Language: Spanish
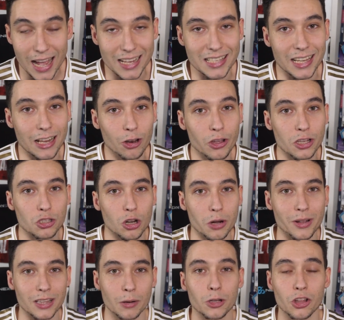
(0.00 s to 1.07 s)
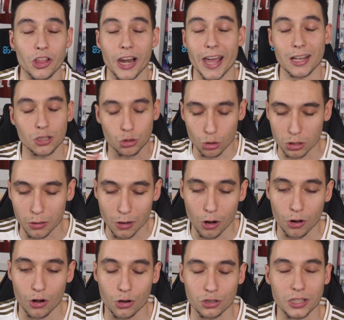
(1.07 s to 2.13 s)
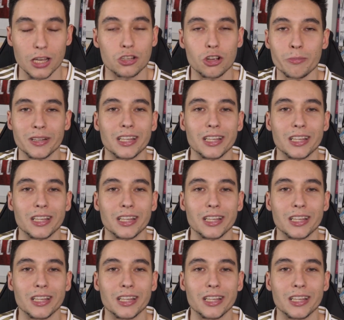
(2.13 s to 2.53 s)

Así que lo dicho, reventad el botón de like, suscribiros que no lo estéis,